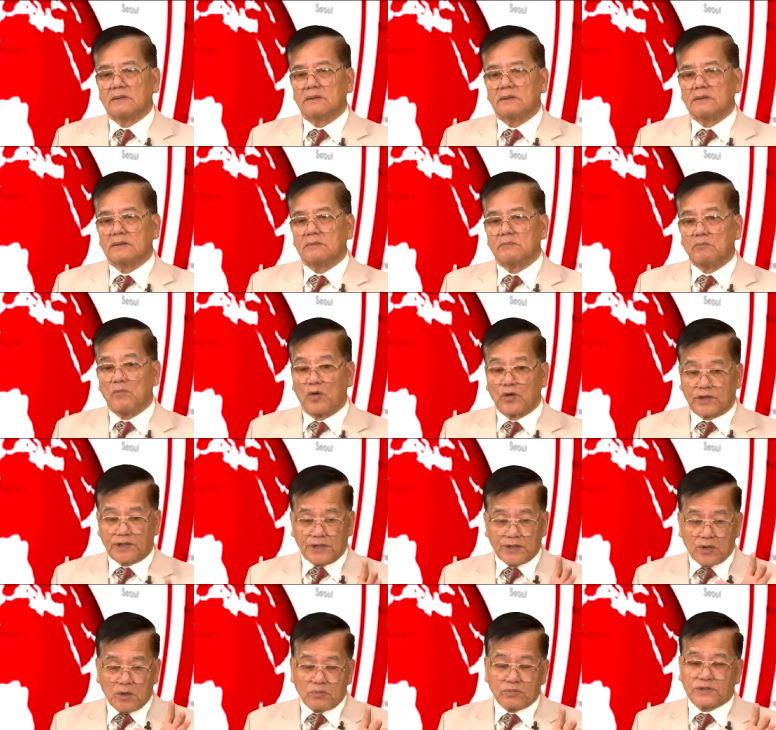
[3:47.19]
Một cái
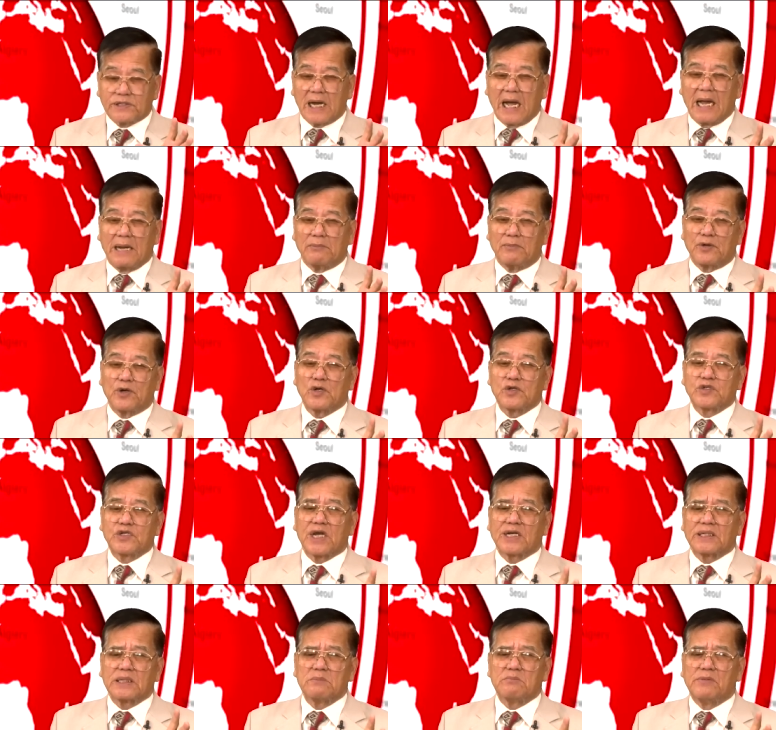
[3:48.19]
nông trại mà nó chết
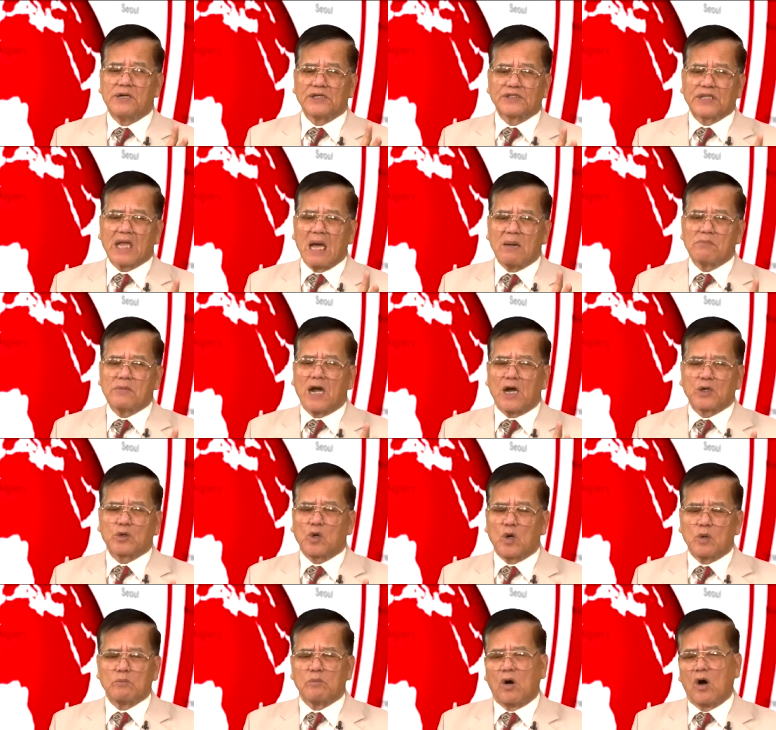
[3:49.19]
đến mười tám nghìn
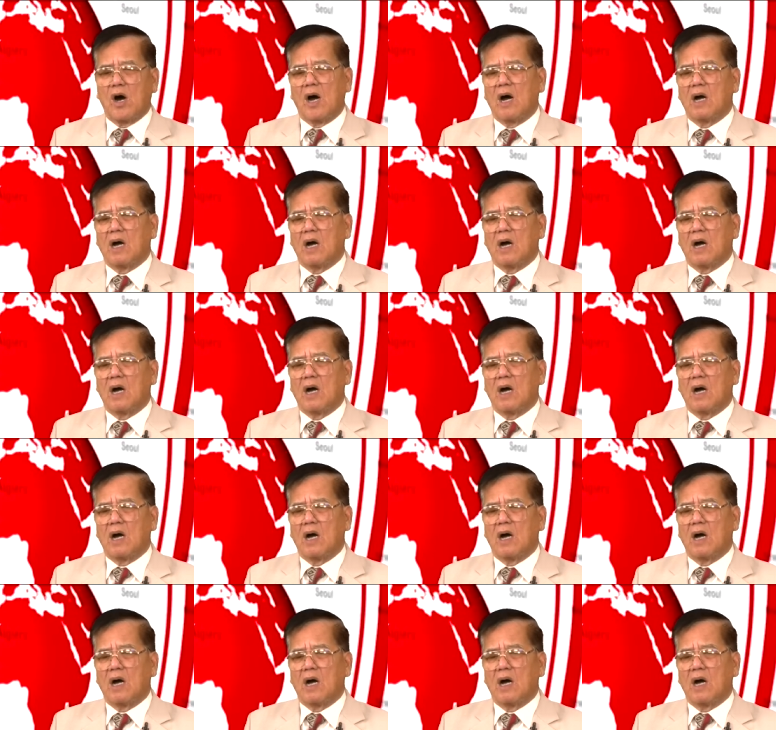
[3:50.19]
con bò.